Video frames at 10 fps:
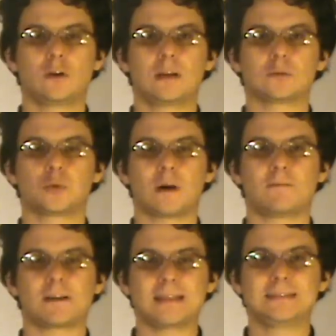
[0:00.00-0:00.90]
con la sua
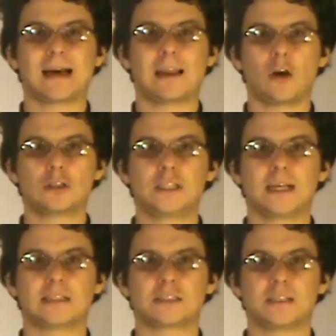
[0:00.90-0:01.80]
fredda
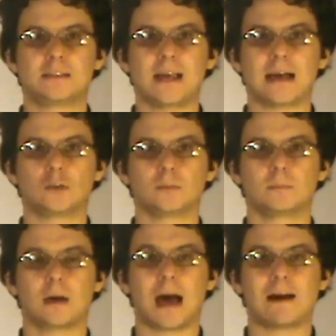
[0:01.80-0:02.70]
logica da scienziato,
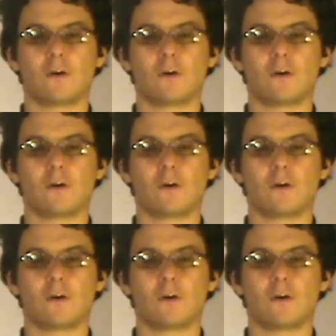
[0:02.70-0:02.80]
a